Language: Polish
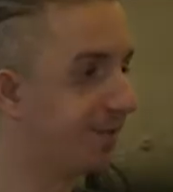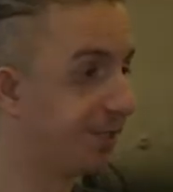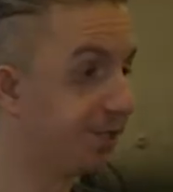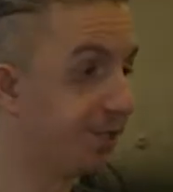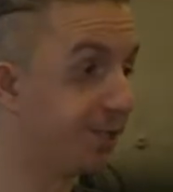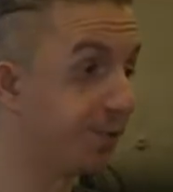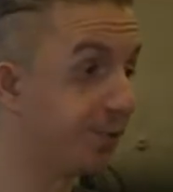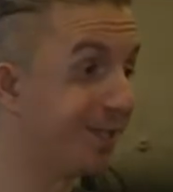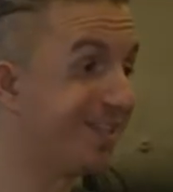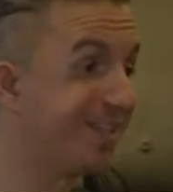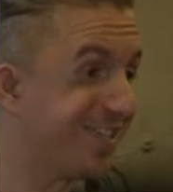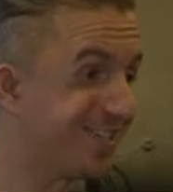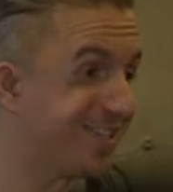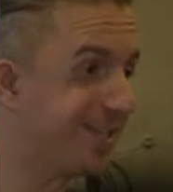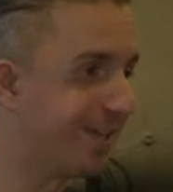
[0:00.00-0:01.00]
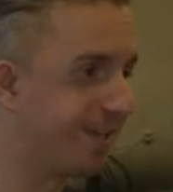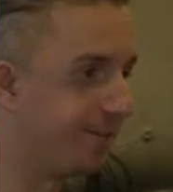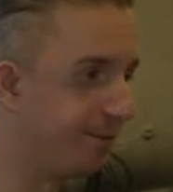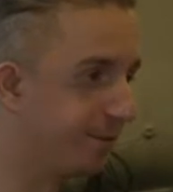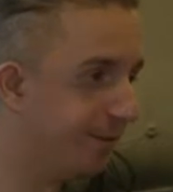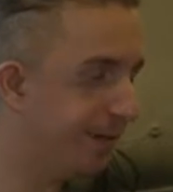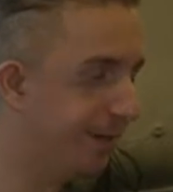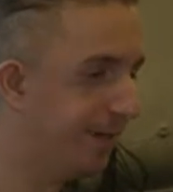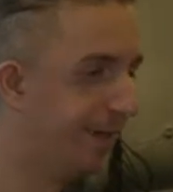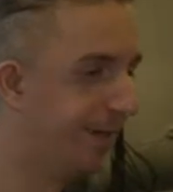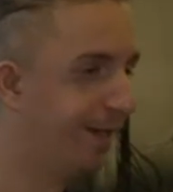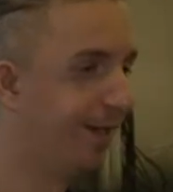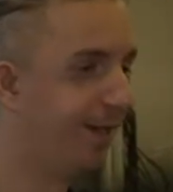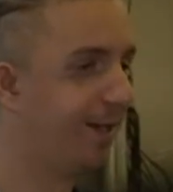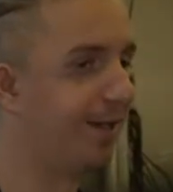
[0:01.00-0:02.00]
zacznie się o 11 rano.
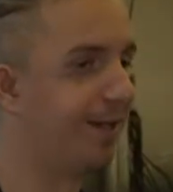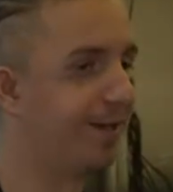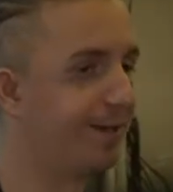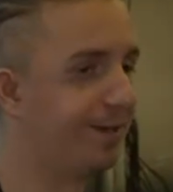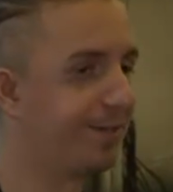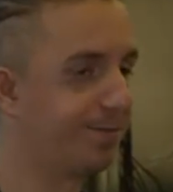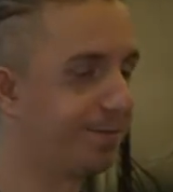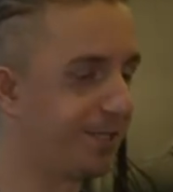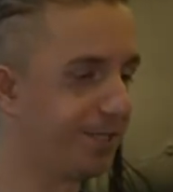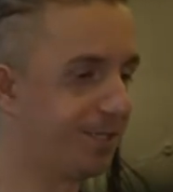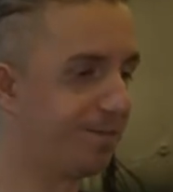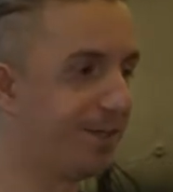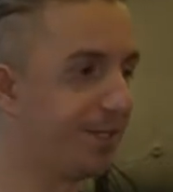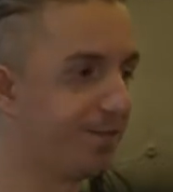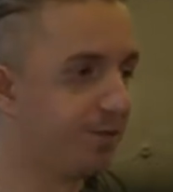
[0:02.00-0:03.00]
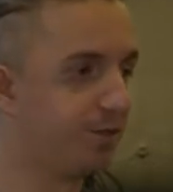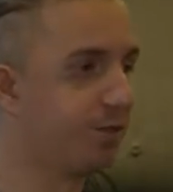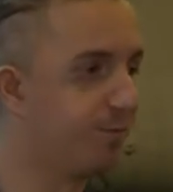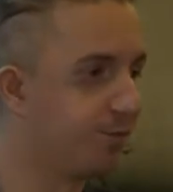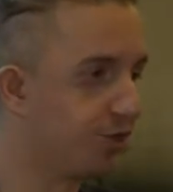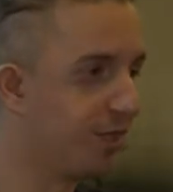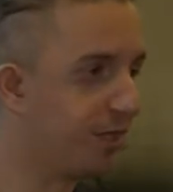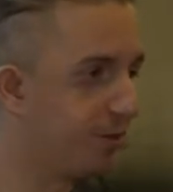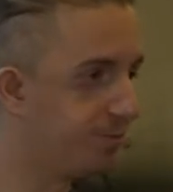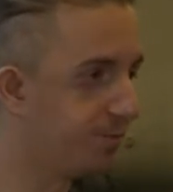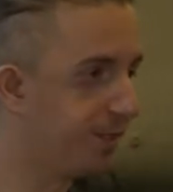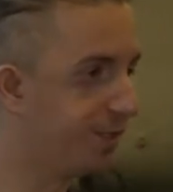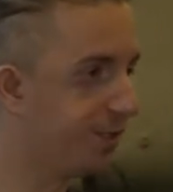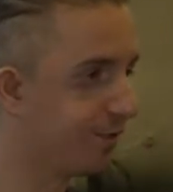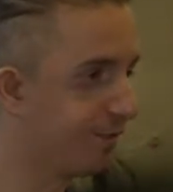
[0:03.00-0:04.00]
E, zapytacie Państwo, co można
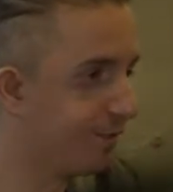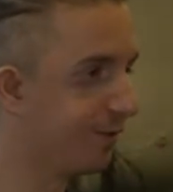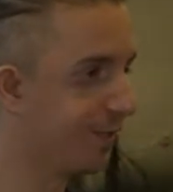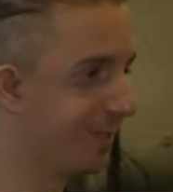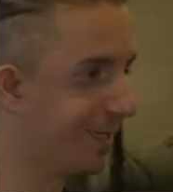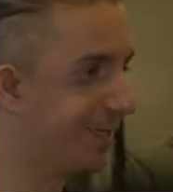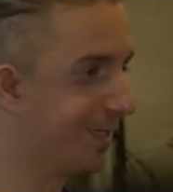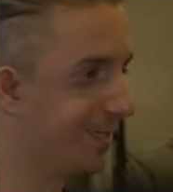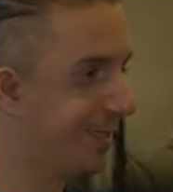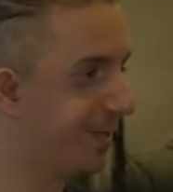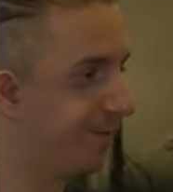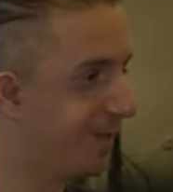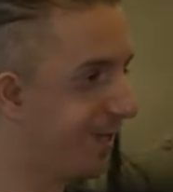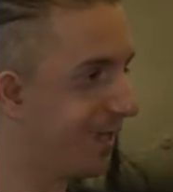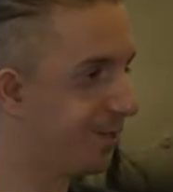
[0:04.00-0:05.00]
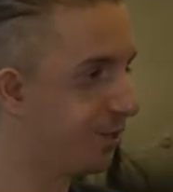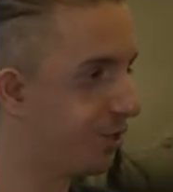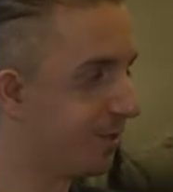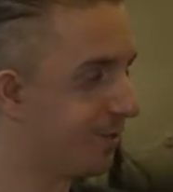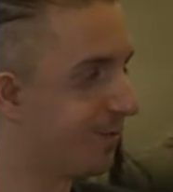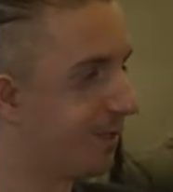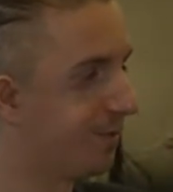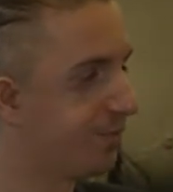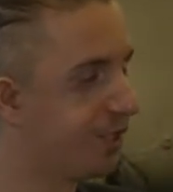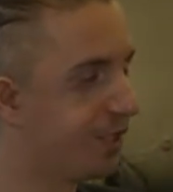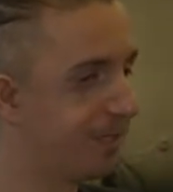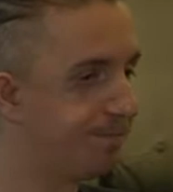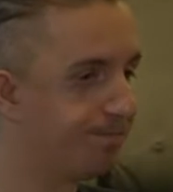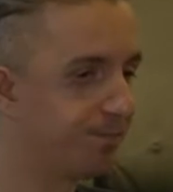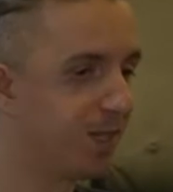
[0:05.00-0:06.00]
robić o 11 w teatrze.
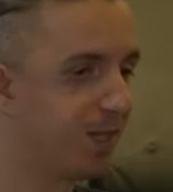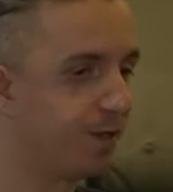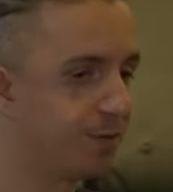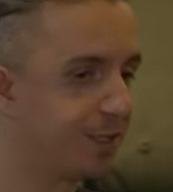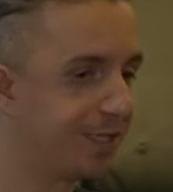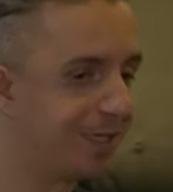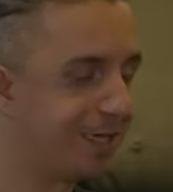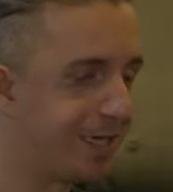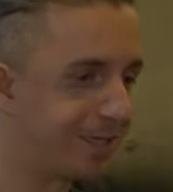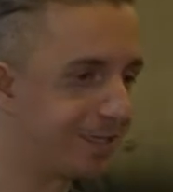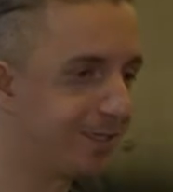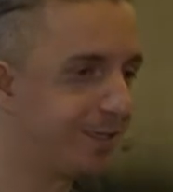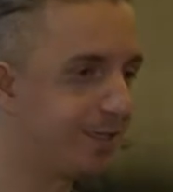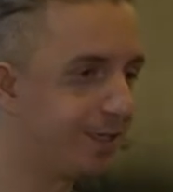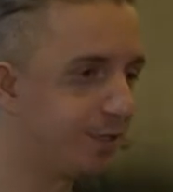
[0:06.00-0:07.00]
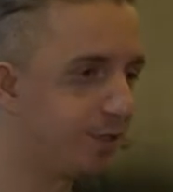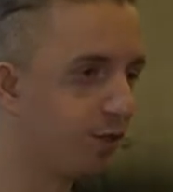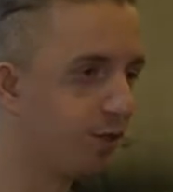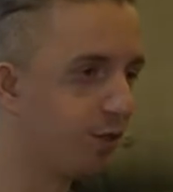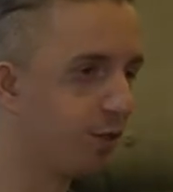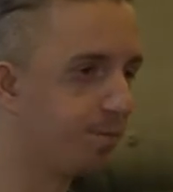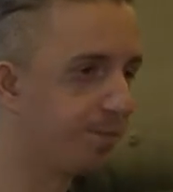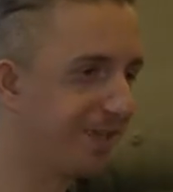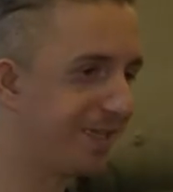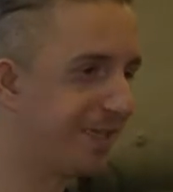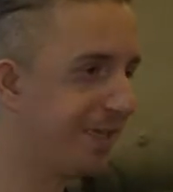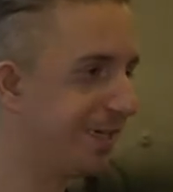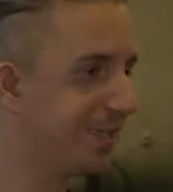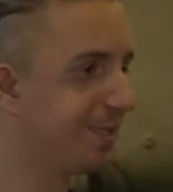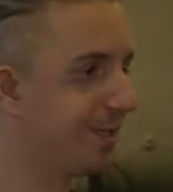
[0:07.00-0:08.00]
Mianowicie od 11 do
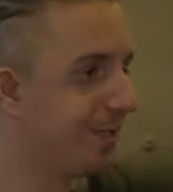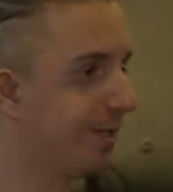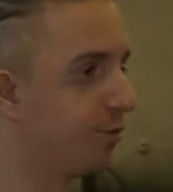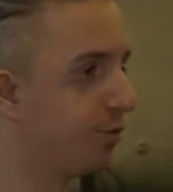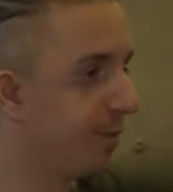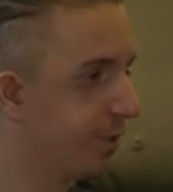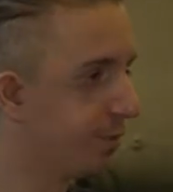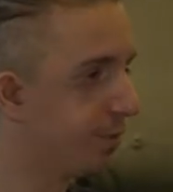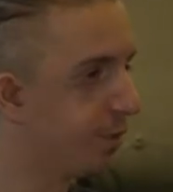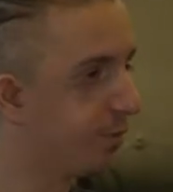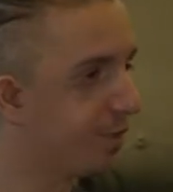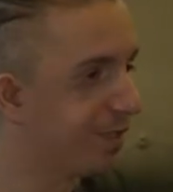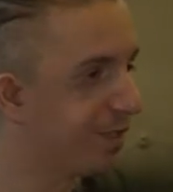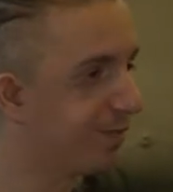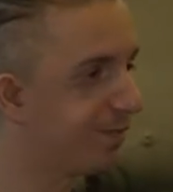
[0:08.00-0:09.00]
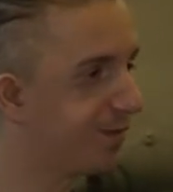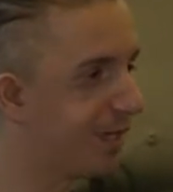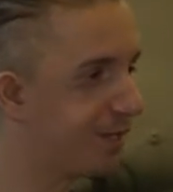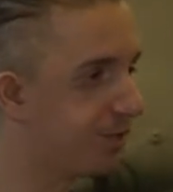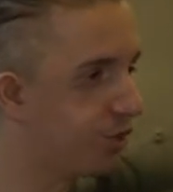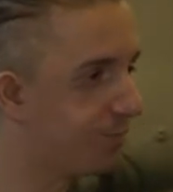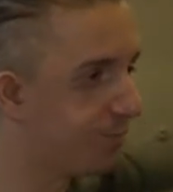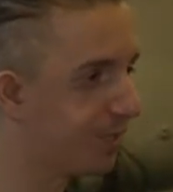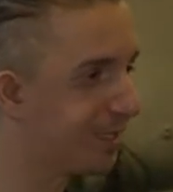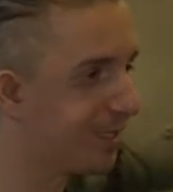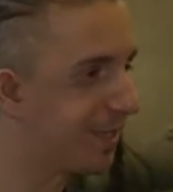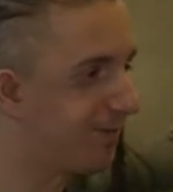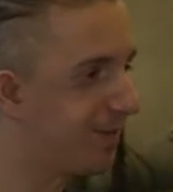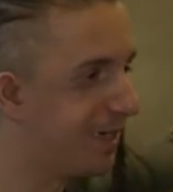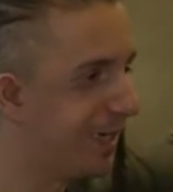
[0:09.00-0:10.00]
15 odbędą się u nas w teatrze
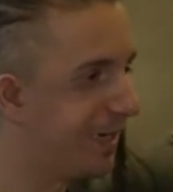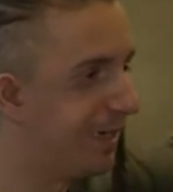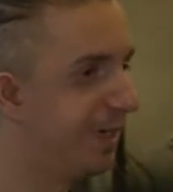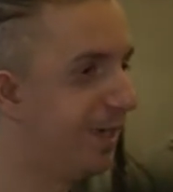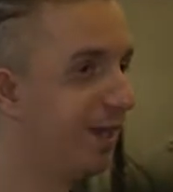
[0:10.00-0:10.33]
przedstawienia